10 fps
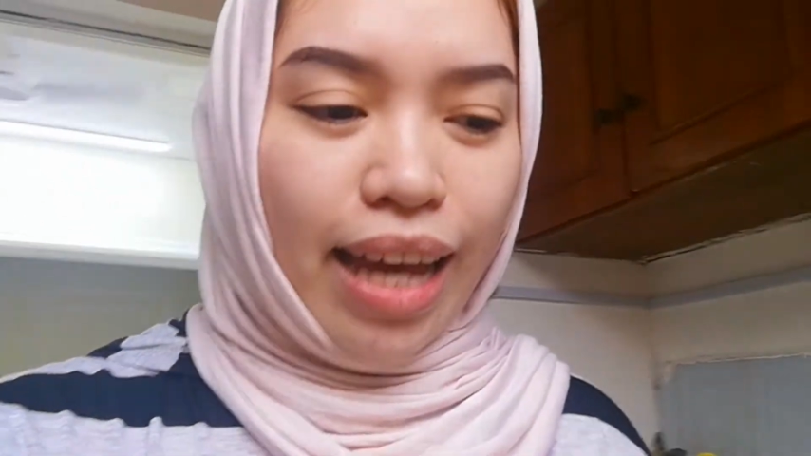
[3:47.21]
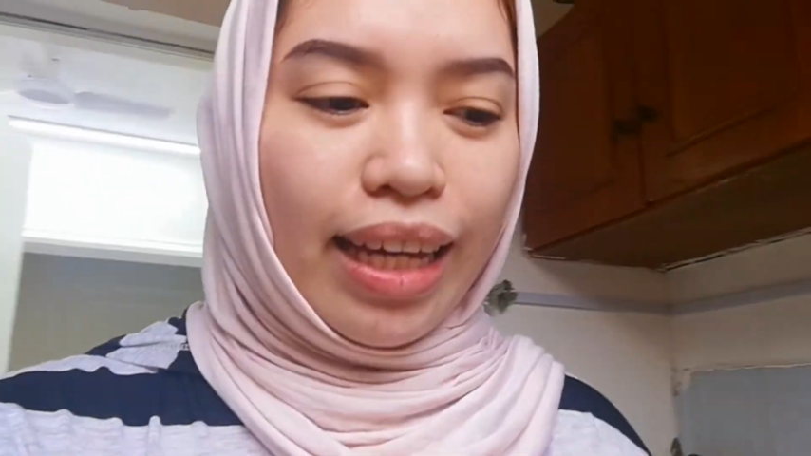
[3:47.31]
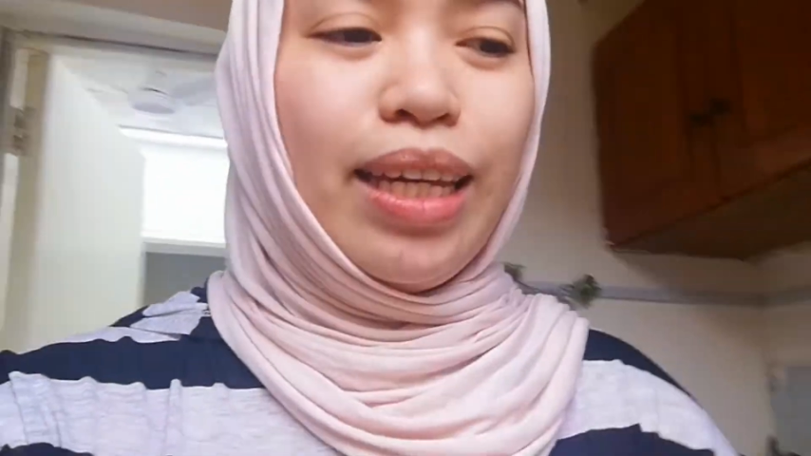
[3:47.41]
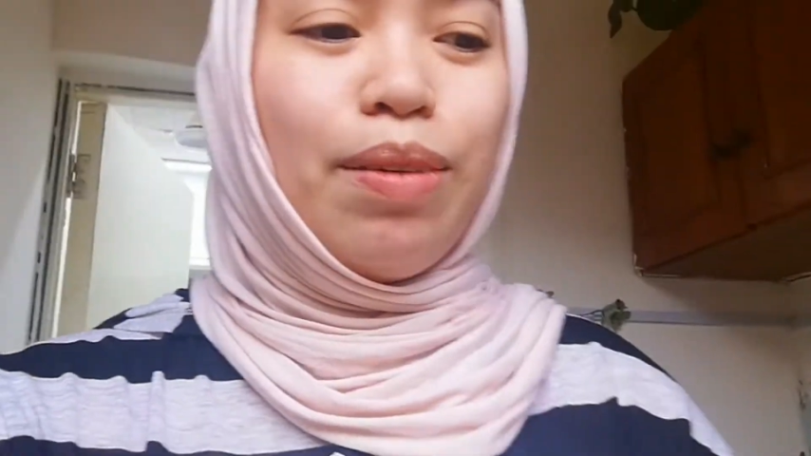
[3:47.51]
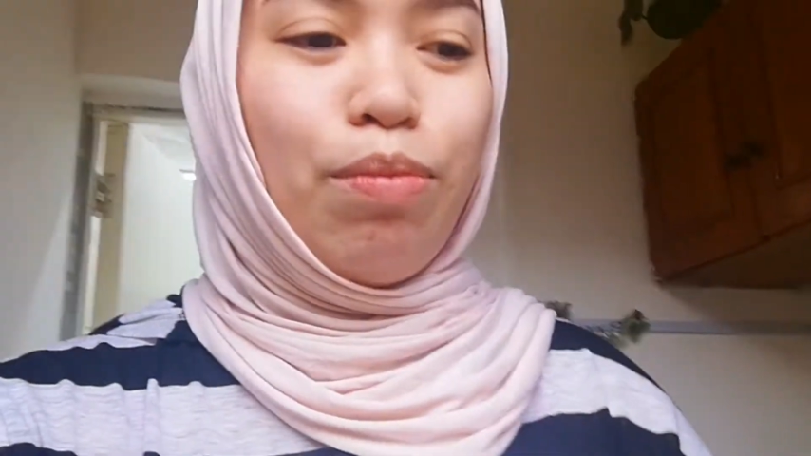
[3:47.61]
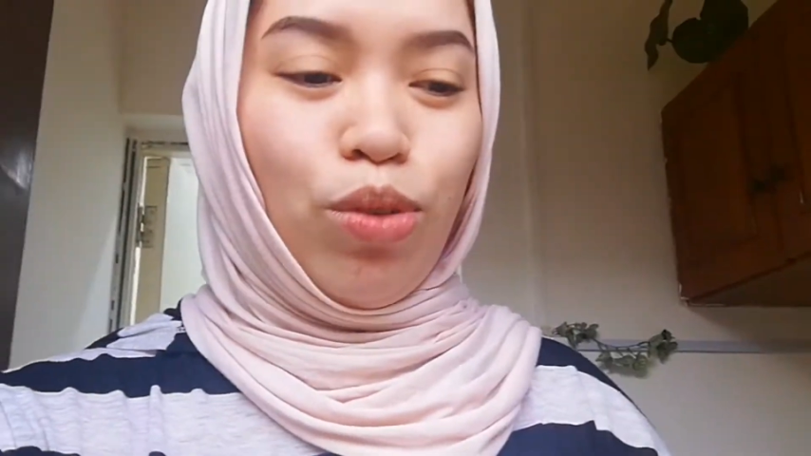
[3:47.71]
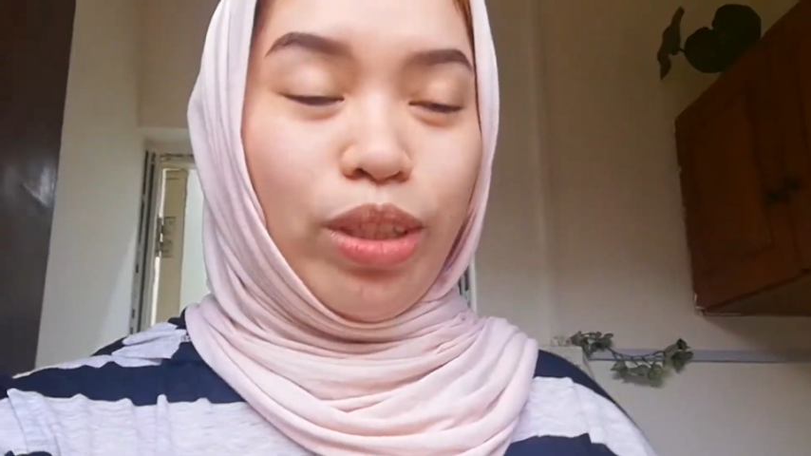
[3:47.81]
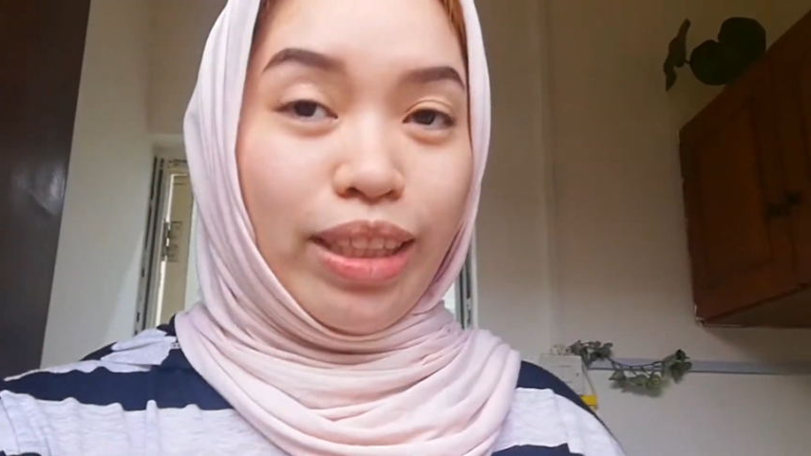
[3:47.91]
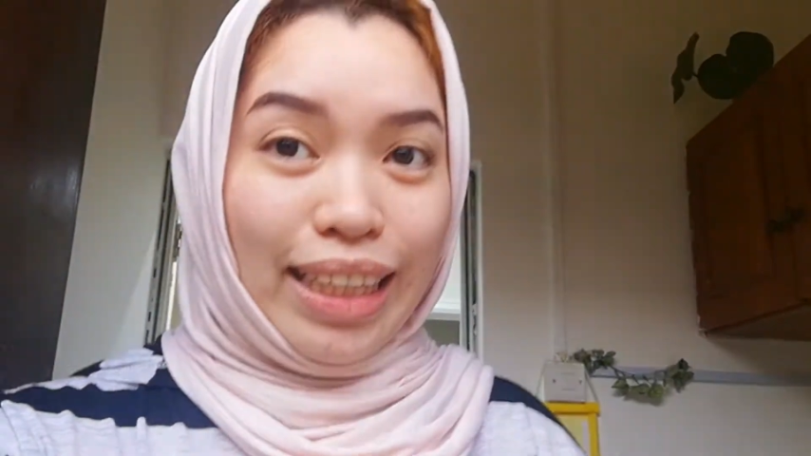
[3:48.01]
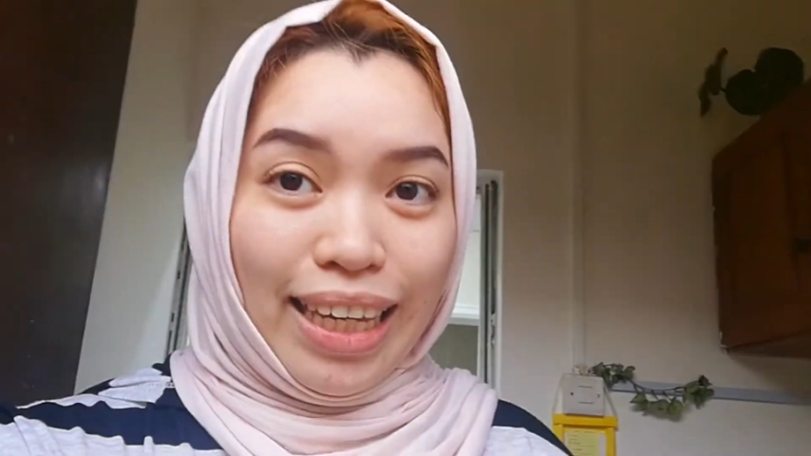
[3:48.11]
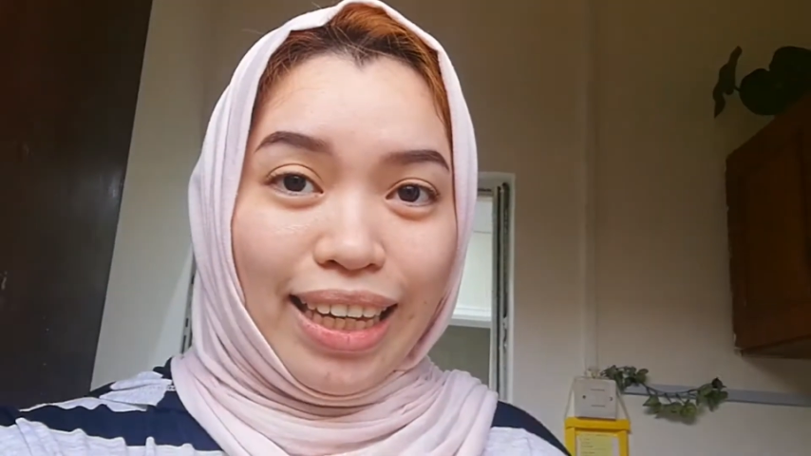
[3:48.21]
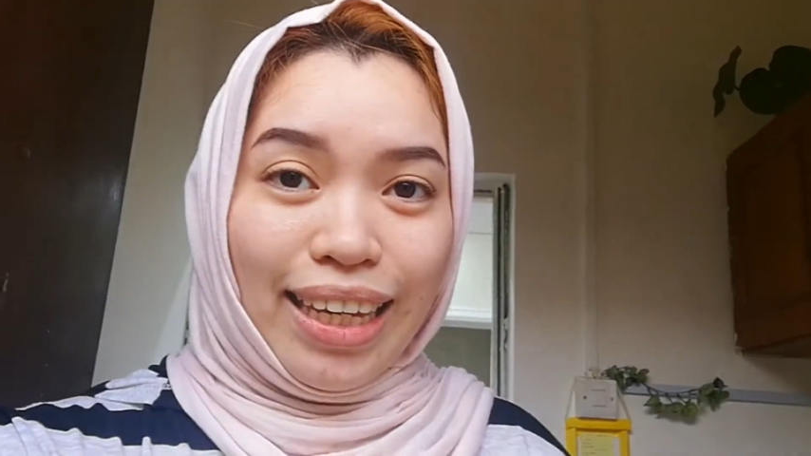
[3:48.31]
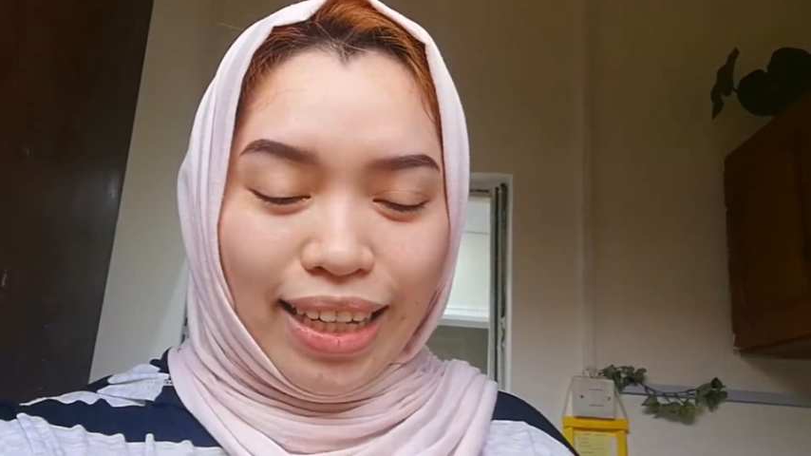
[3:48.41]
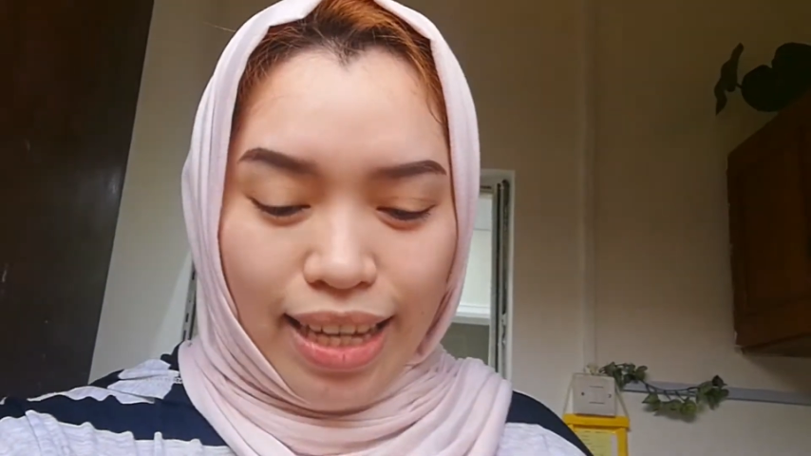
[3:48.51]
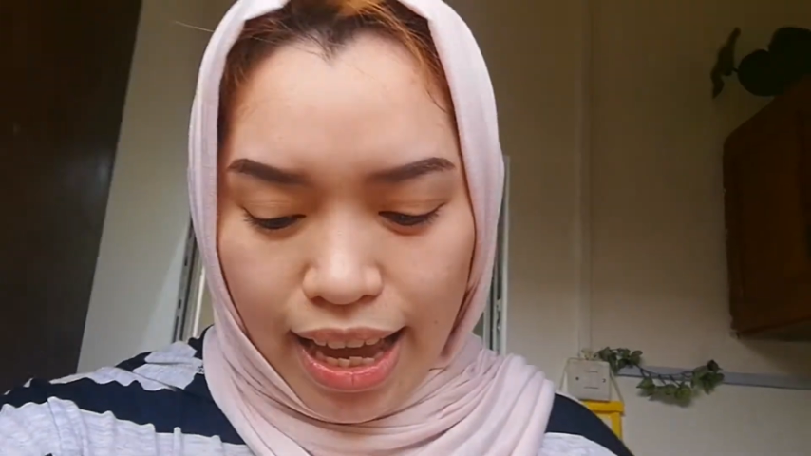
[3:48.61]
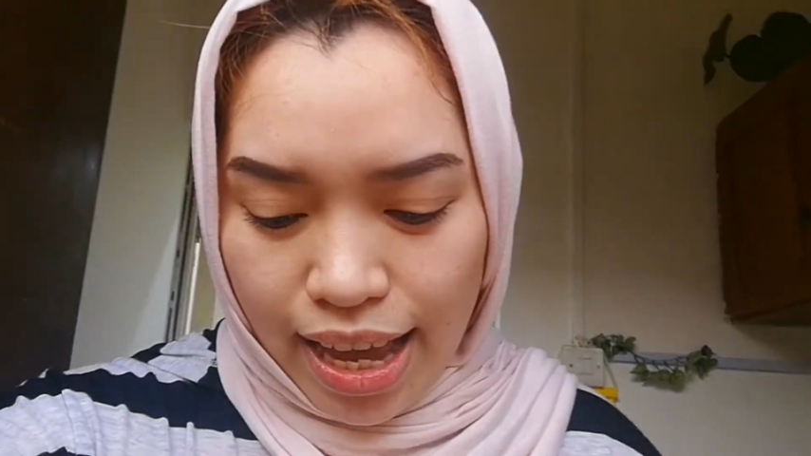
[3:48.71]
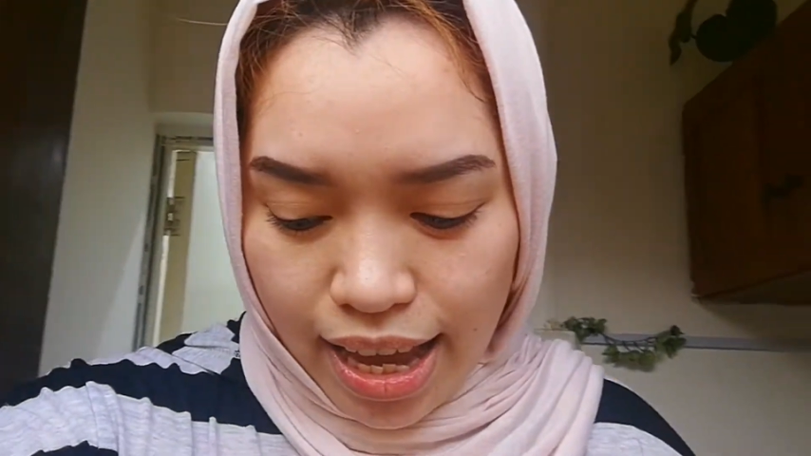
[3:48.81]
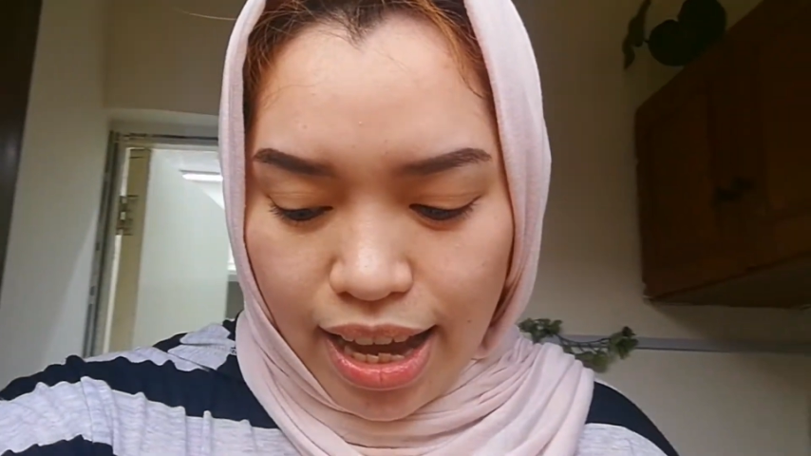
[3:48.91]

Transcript: aking munting